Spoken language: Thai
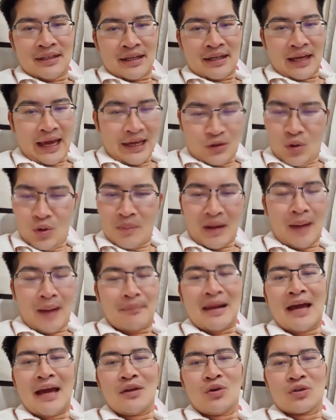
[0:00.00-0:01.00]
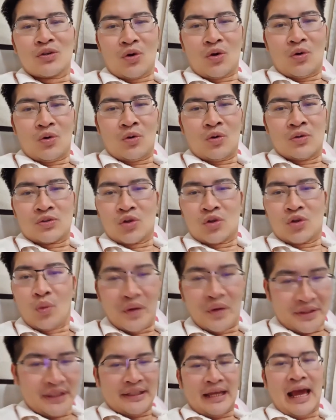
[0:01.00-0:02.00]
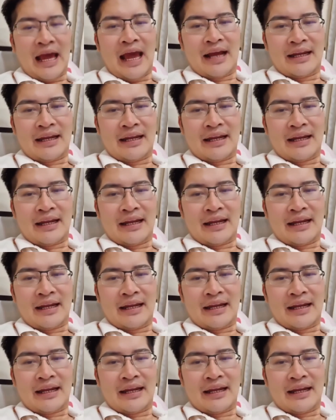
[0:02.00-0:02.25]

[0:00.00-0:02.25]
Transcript: ใครร่วมขับไล่ลุงตู่ทุกวิถีทาง